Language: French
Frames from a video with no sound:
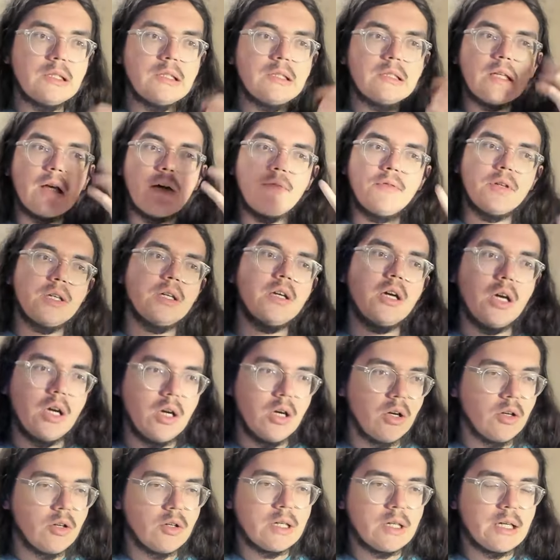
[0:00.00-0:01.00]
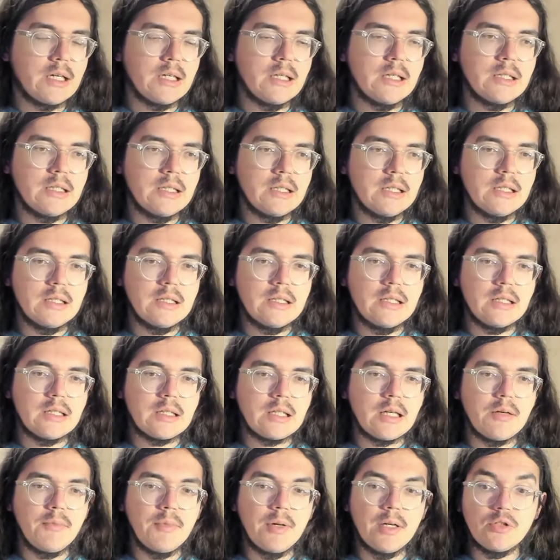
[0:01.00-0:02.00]
Ils avaient créé des,
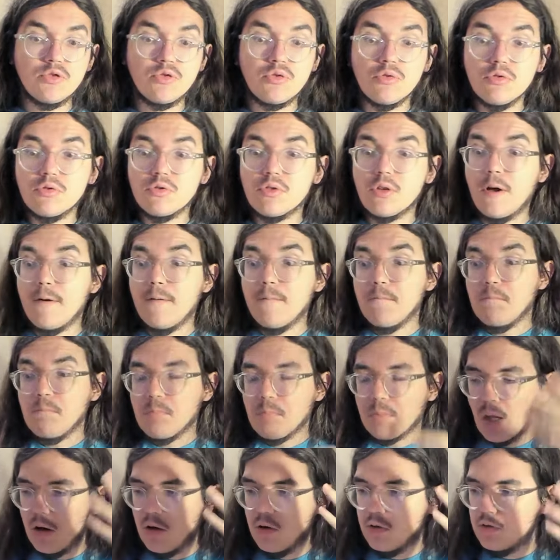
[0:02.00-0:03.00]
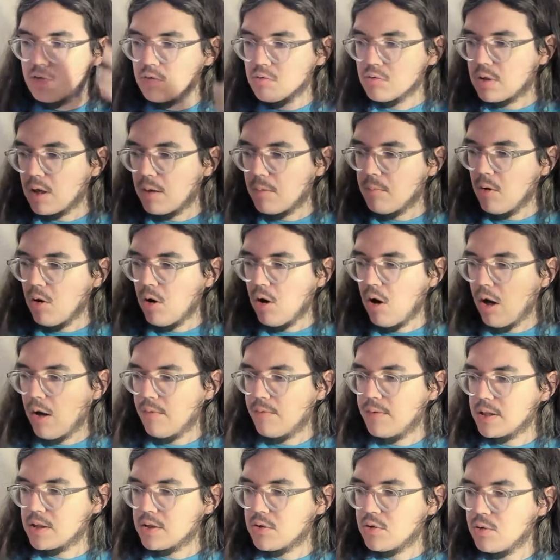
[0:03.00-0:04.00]
très belles choses, euh, notamment
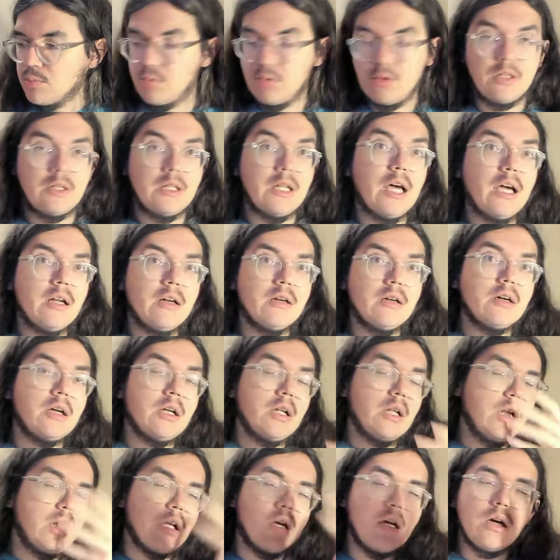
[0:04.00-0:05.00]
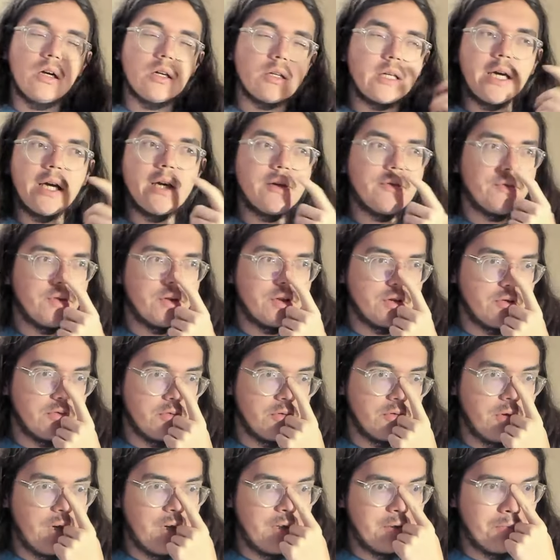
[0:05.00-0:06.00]
avec Brunel euh, qui avait fait
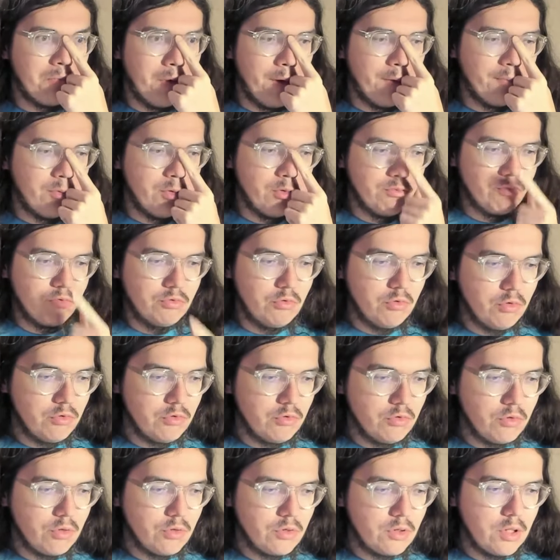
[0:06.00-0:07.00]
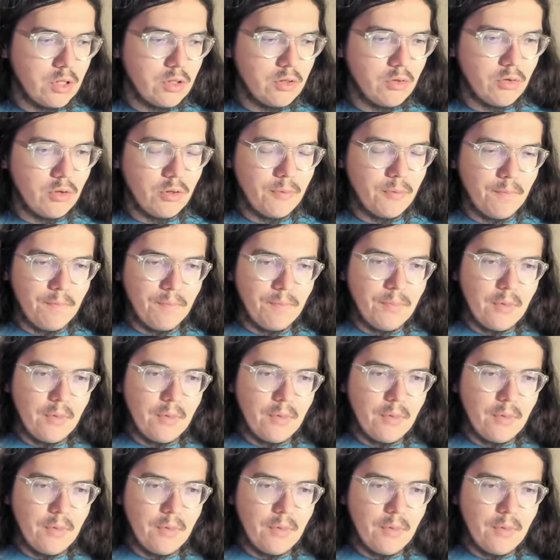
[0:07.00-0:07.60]
de, un, bon boulot du côté de